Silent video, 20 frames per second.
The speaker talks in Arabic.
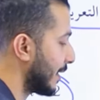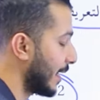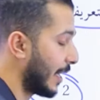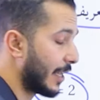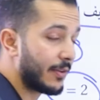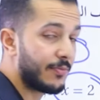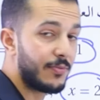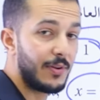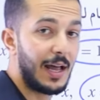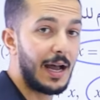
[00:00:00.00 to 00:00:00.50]

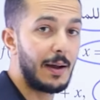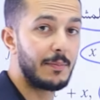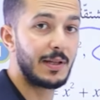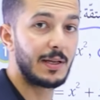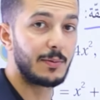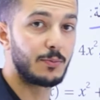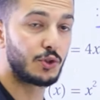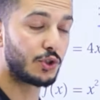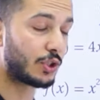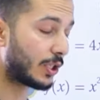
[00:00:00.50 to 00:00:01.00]
التعريف العام
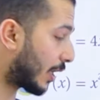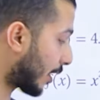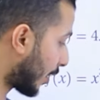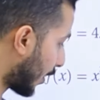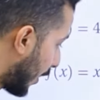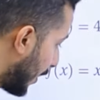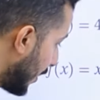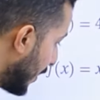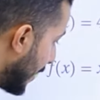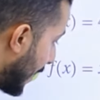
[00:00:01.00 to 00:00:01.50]

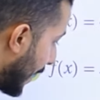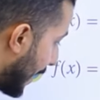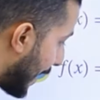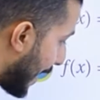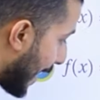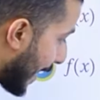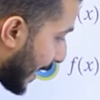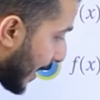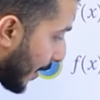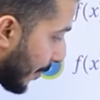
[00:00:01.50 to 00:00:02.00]
للمشتقة
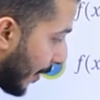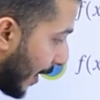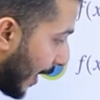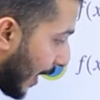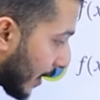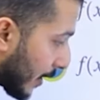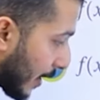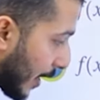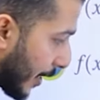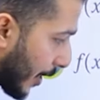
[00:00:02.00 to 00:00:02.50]
لكن ما
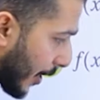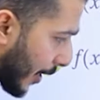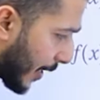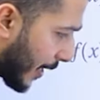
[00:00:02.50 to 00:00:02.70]
أعطاني